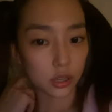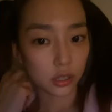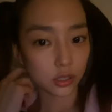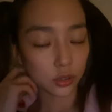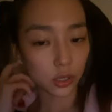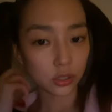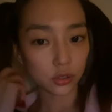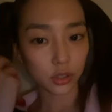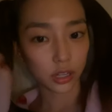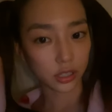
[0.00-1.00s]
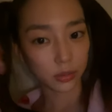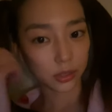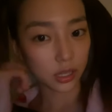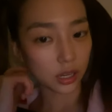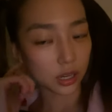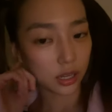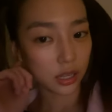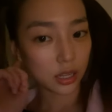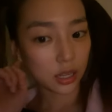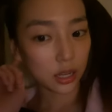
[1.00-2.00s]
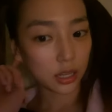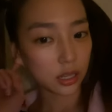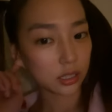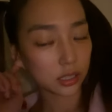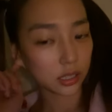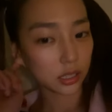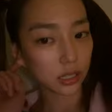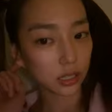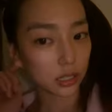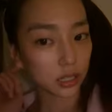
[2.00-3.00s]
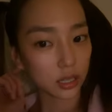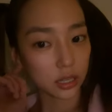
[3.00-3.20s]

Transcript: 약간 습관적으로 갈 때마다 하나씩